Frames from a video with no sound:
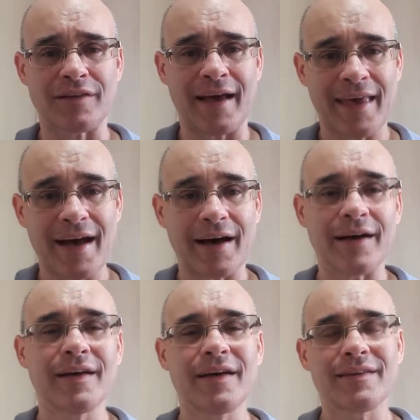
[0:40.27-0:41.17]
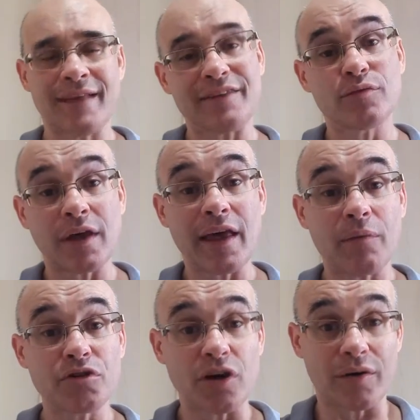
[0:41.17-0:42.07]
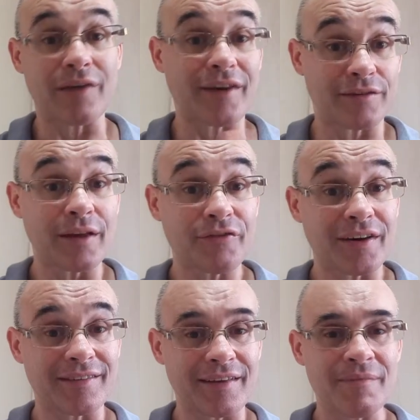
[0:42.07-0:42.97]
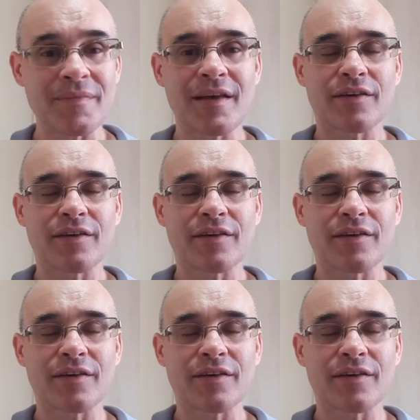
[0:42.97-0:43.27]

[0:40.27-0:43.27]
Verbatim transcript: da guerra na Segunda Guerra Mundial, que é a invasão da França.